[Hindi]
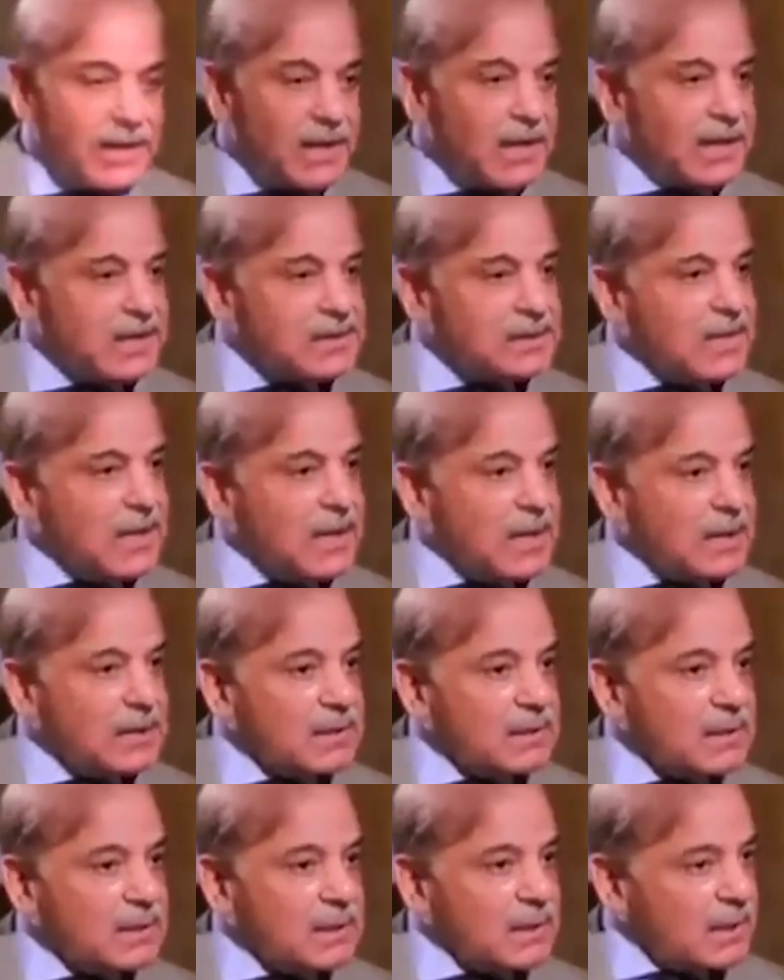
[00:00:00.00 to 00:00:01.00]

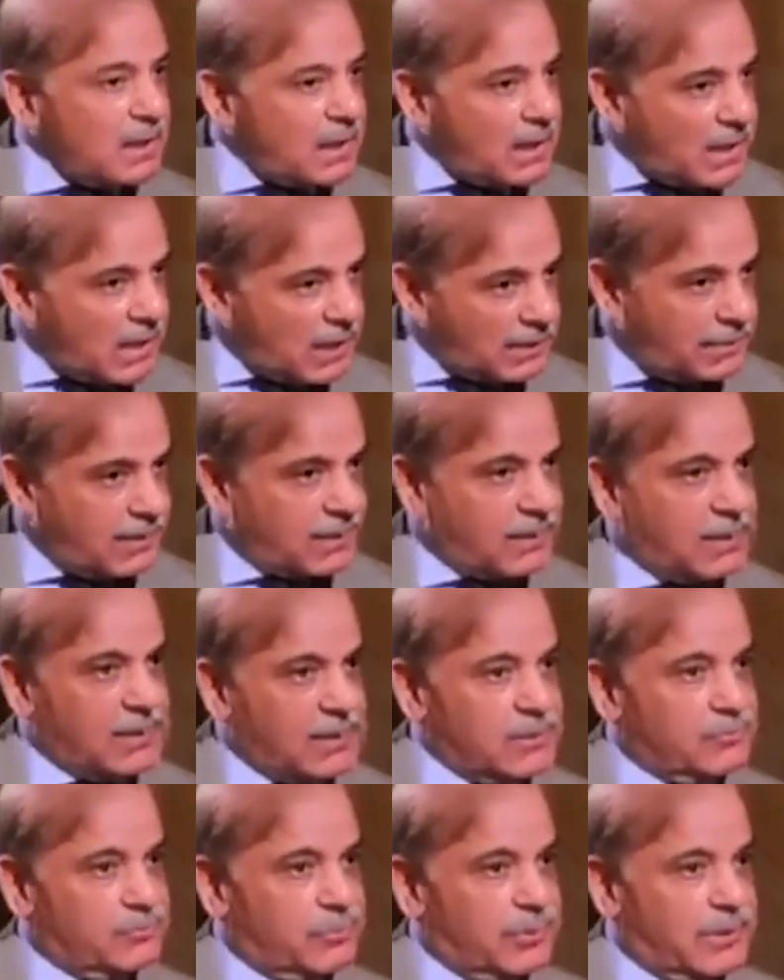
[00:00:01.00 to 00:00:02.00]
2016 में
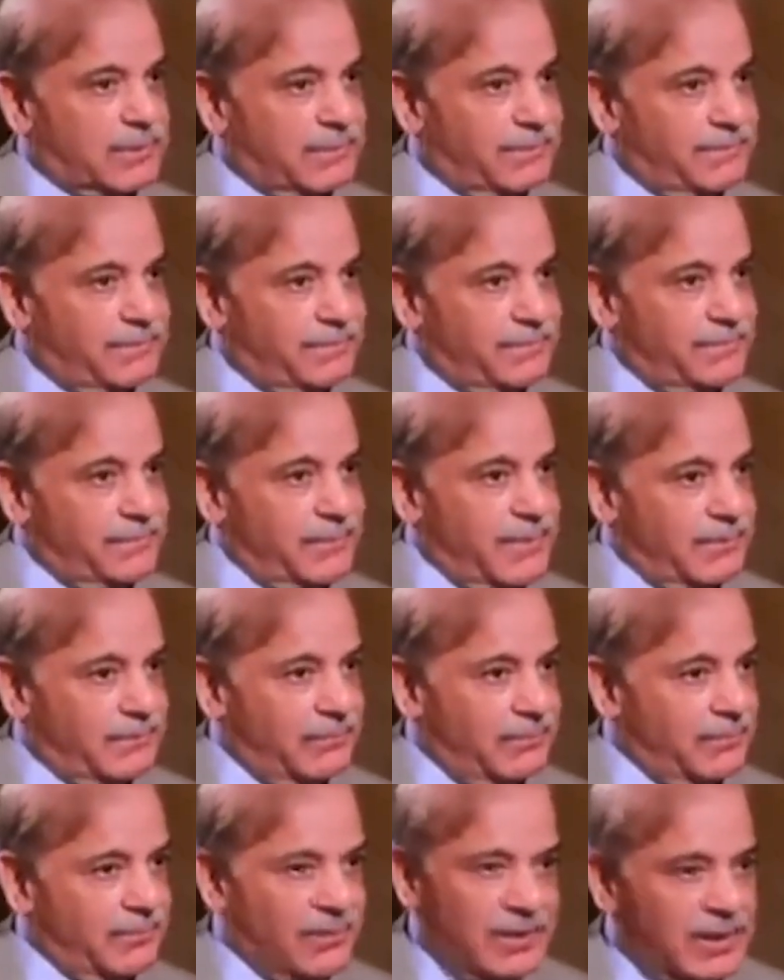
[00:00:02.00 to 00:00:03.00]
इल्हान उमर
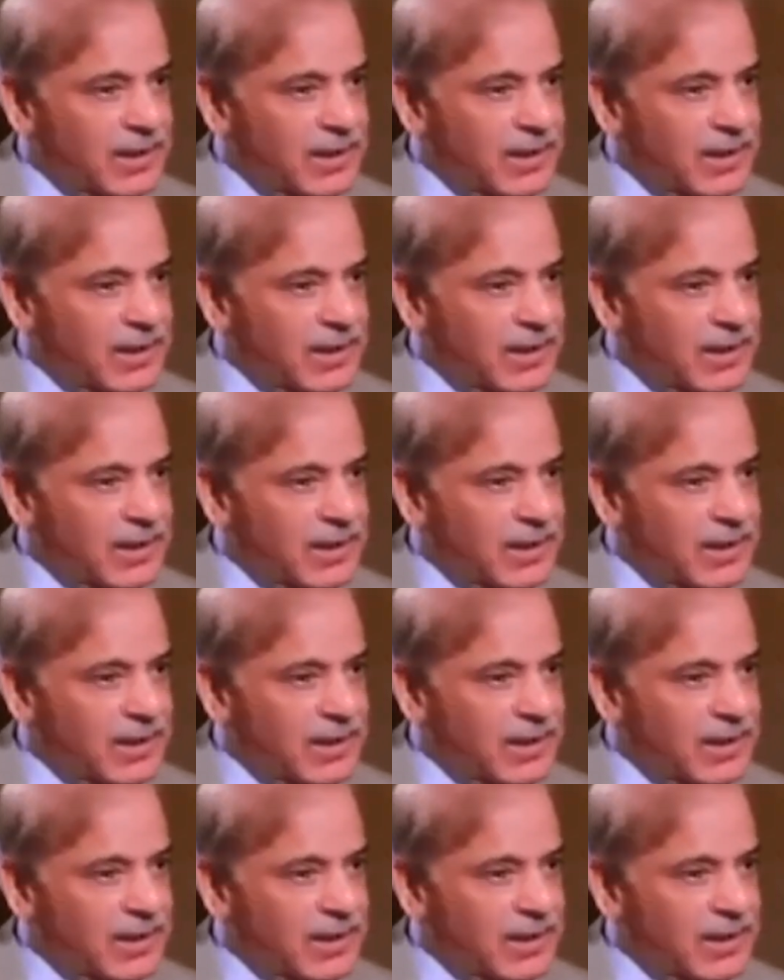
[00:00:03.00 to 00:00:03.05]
चुनाव